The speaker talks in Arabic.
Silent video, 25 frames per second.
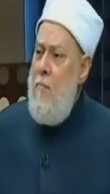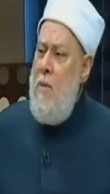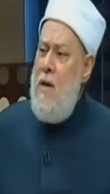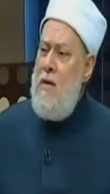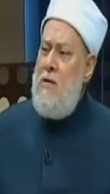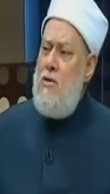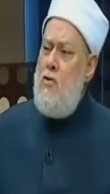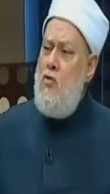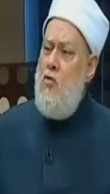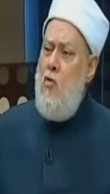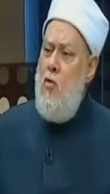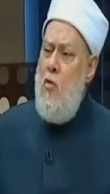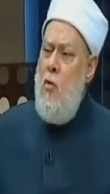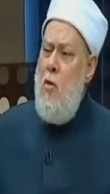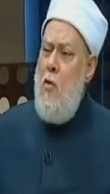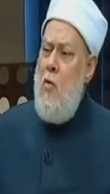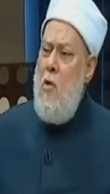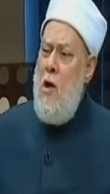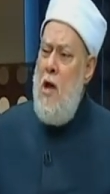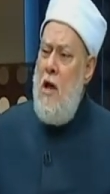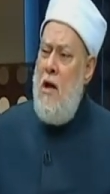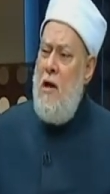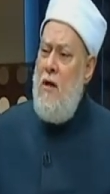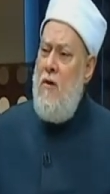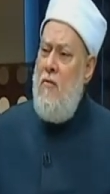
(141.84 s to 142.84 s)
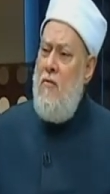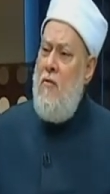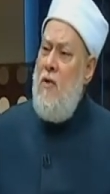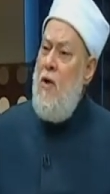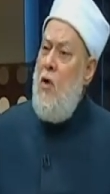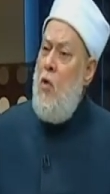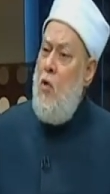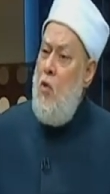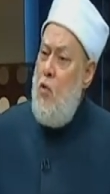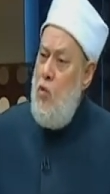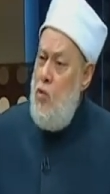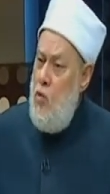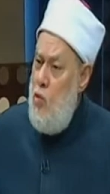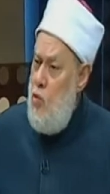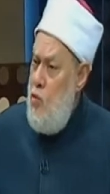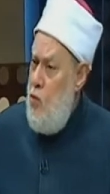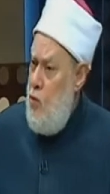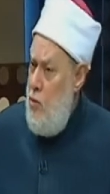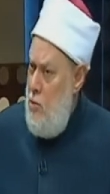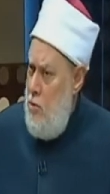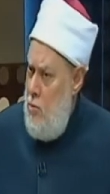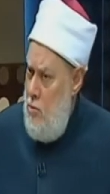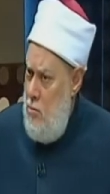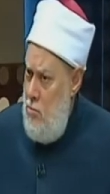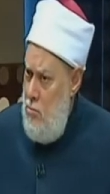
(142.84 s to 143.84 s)
بس هو وارد في
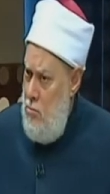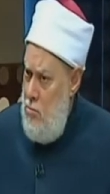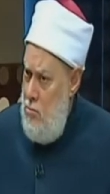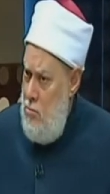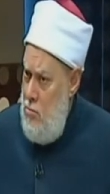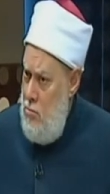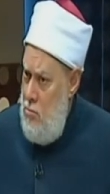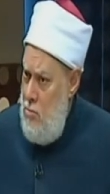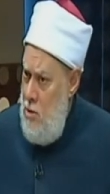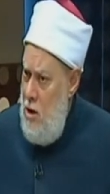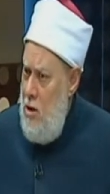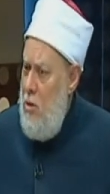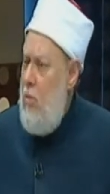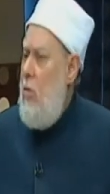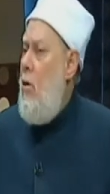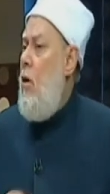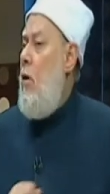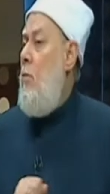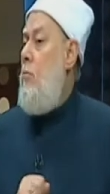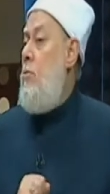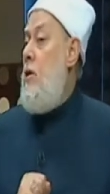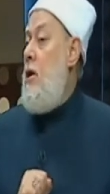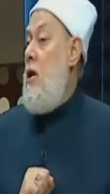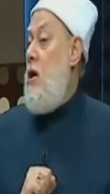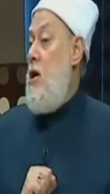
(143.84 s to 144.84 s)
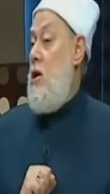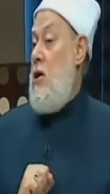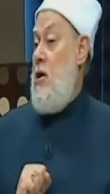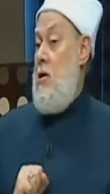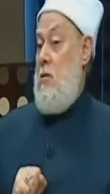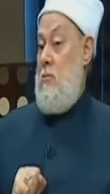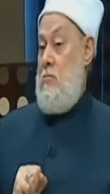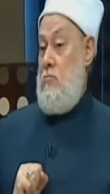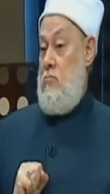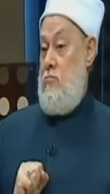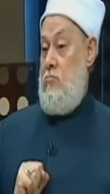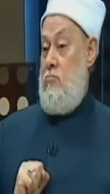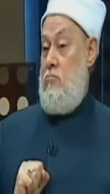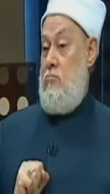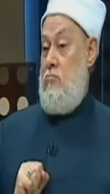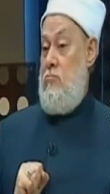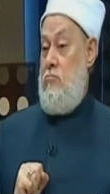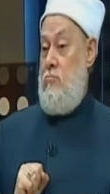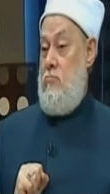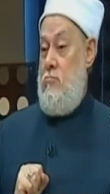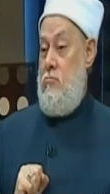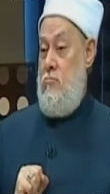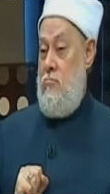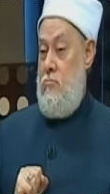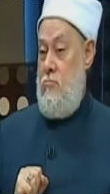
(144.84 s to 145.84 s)
حدود القابليه
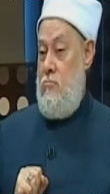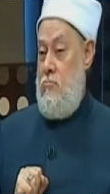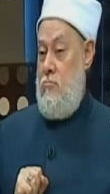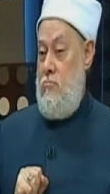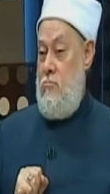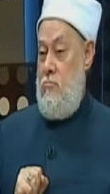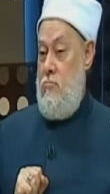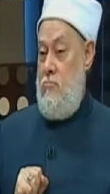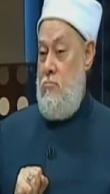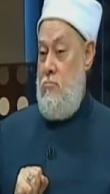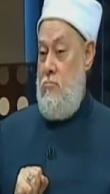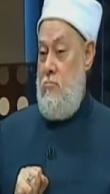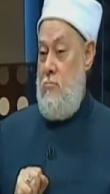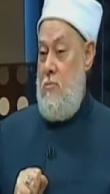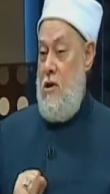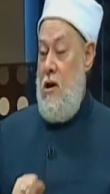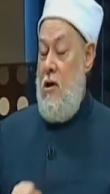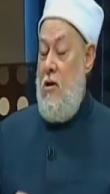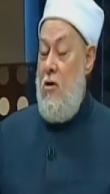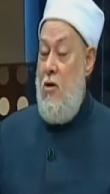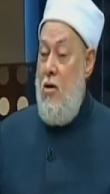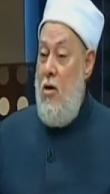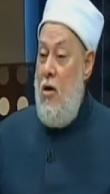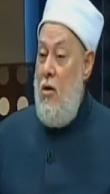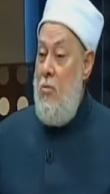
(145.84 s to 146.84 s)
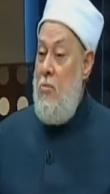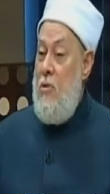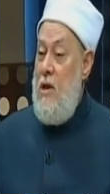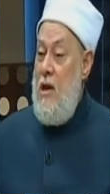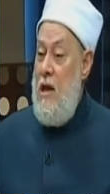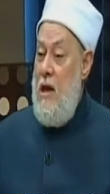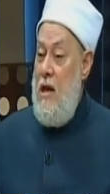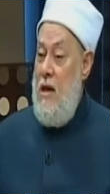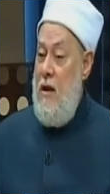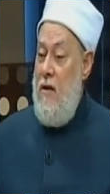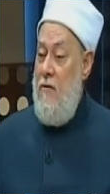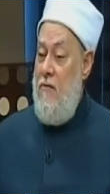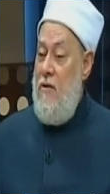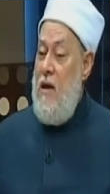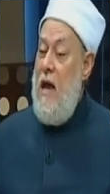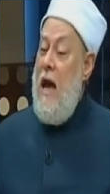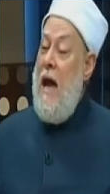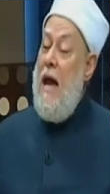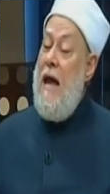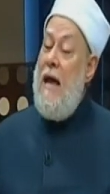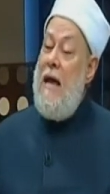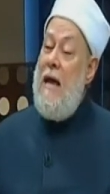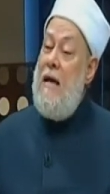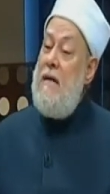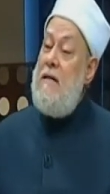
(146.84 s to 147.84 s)
القابليه
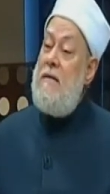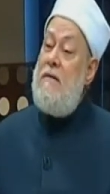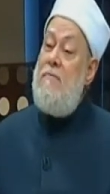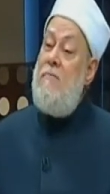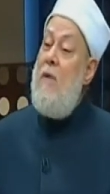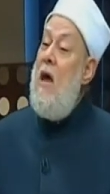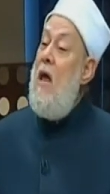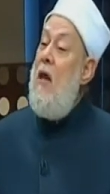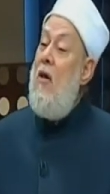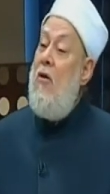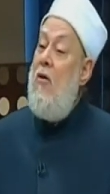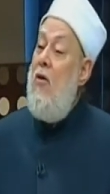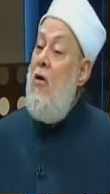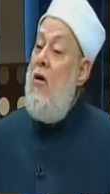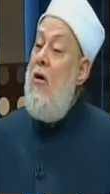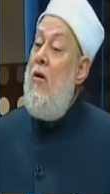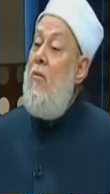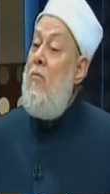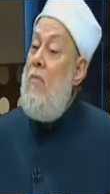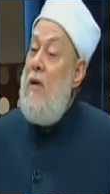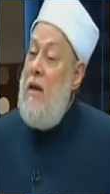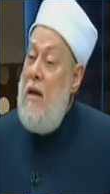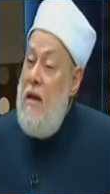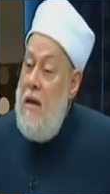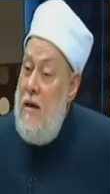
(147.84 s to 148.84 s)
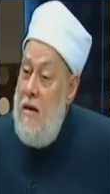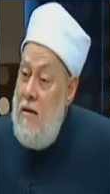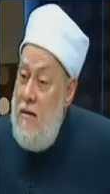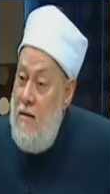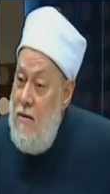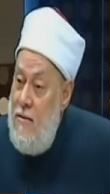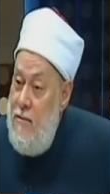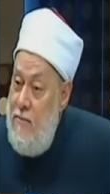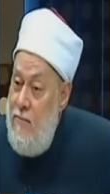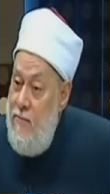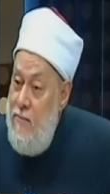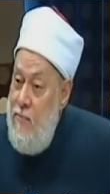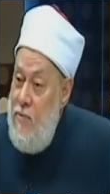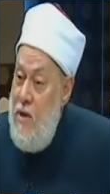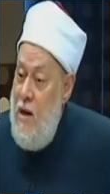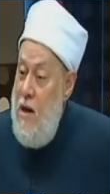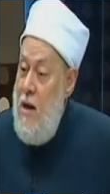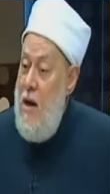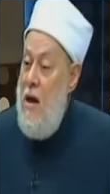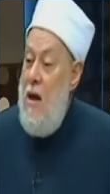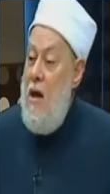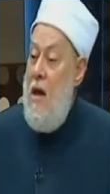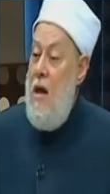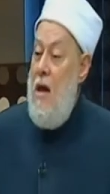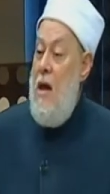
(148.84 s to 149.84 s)
في حاجه اسمها القابليه
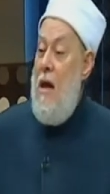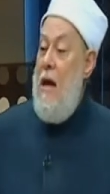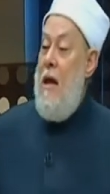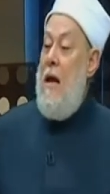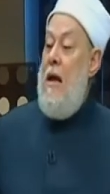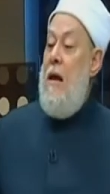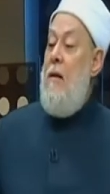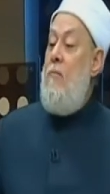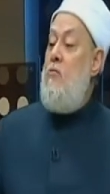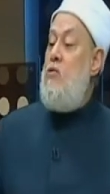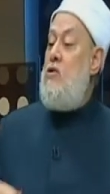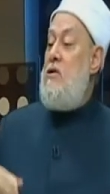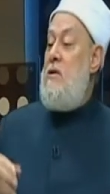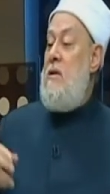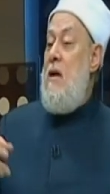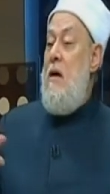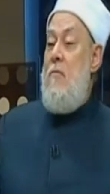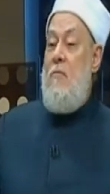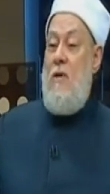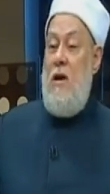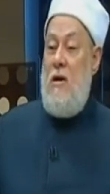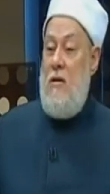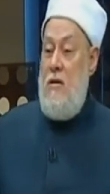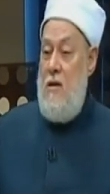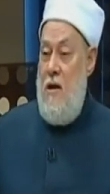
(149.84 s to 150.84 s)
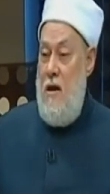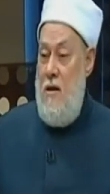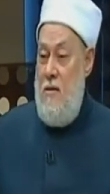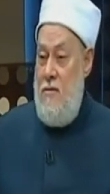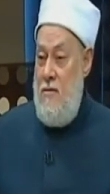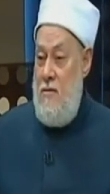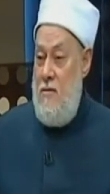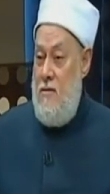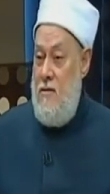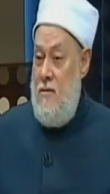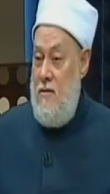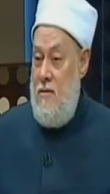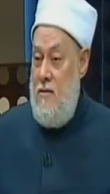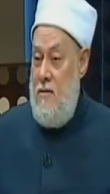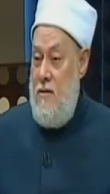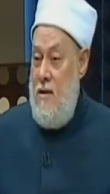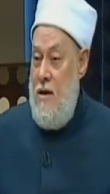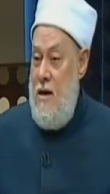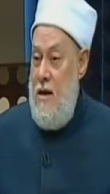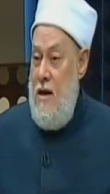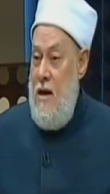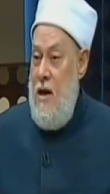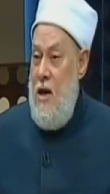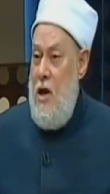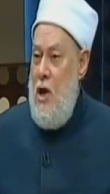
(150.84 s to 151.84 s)
المستمع ده
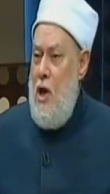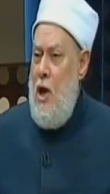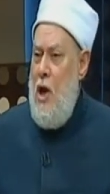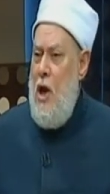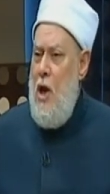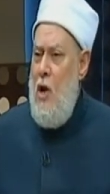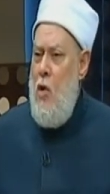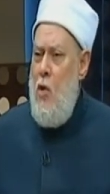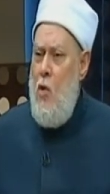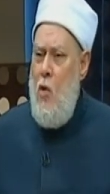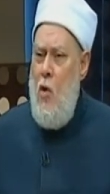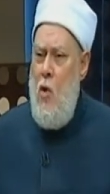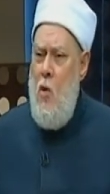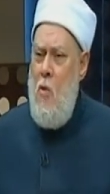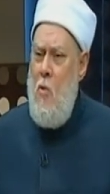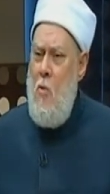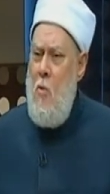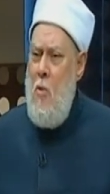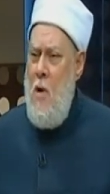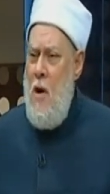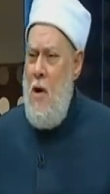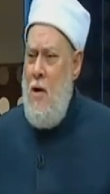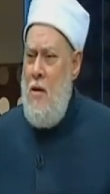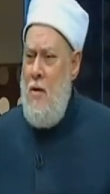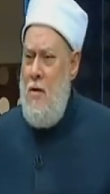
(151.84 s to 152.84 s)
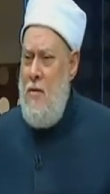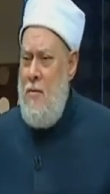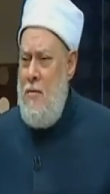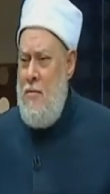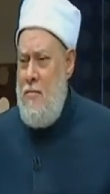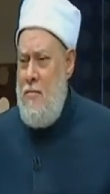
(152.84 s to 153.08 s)
اللي هو